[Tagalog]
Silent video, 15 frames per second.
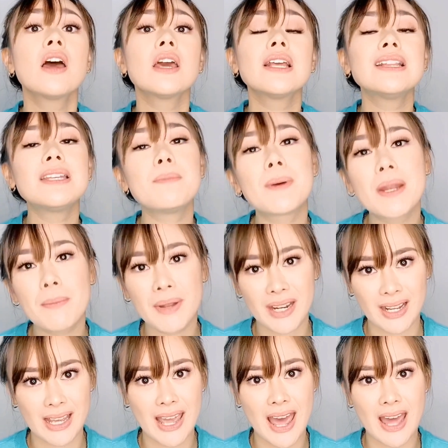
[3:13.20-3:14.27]
Hindi pa naman
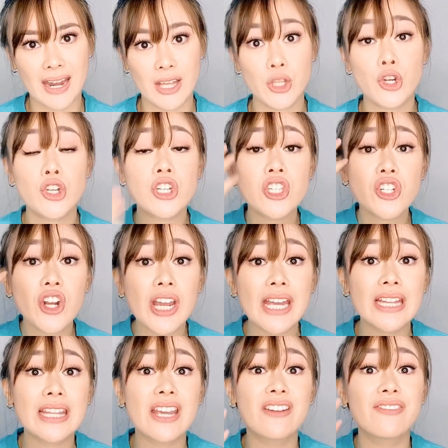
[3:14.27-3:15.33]
nangyayari. You're just
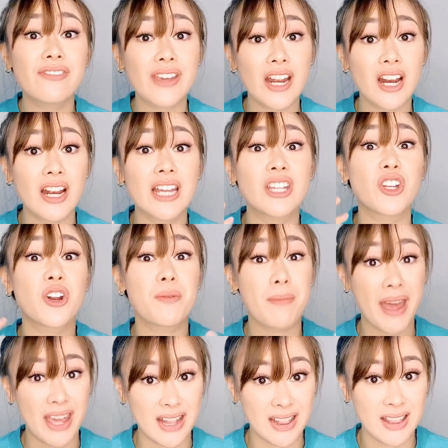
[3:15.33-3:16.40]
creating fear in your
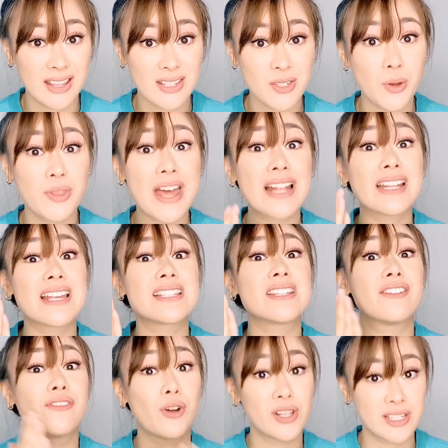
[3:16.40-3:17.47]
mind. So that is
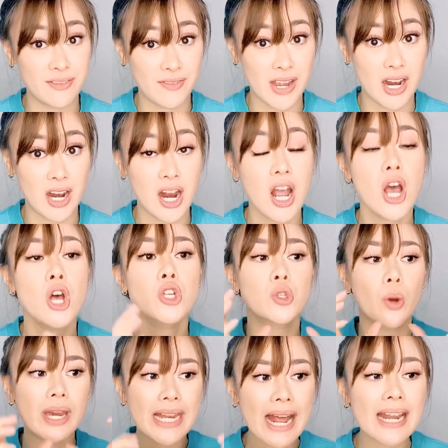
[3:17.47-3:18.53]
the false fear.
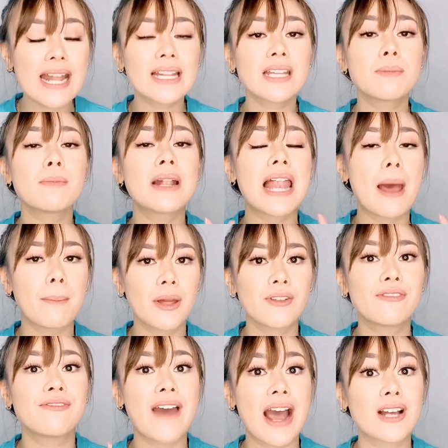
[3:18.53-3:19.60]
So kailangan nating malaman
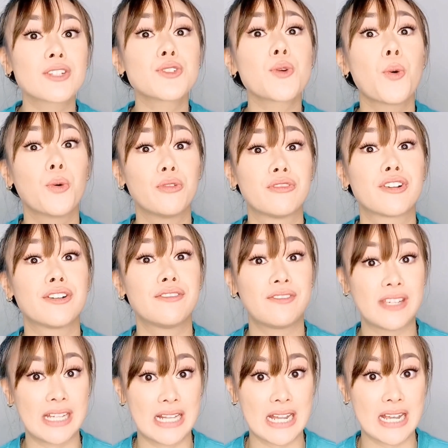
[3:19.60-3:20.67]
facts over
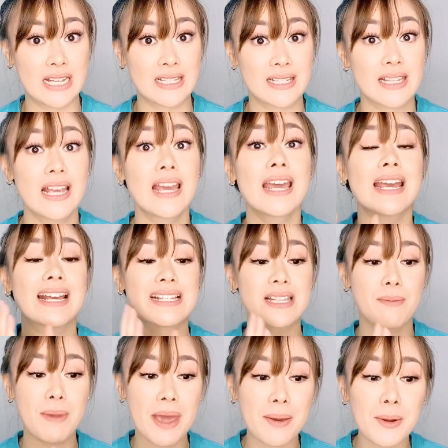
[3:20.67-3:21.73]
feelings.
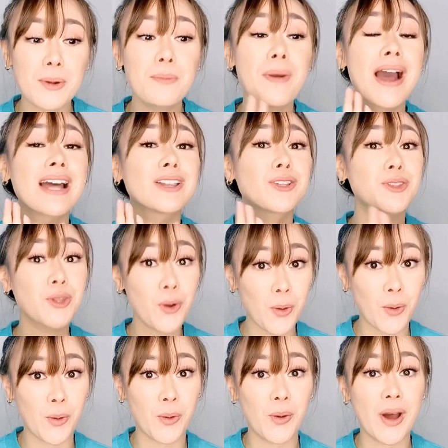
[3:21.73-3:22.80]
Kasi merong mga
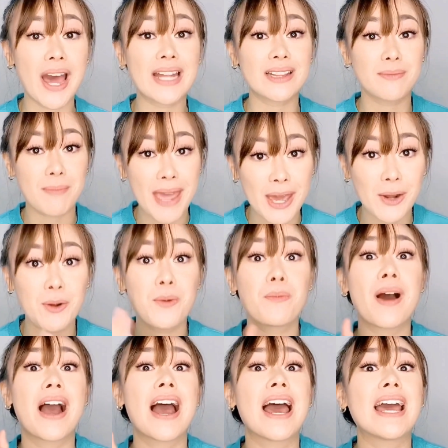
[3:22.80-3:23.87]
totoo at merong
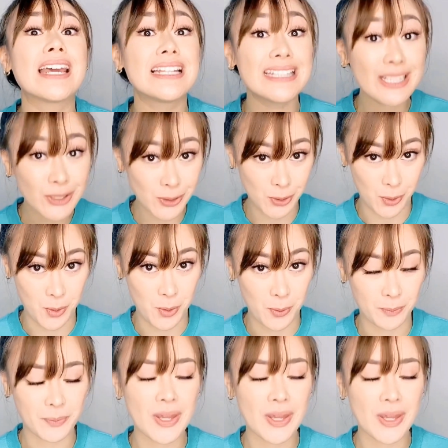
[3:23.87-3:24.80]
mga hindi totoo.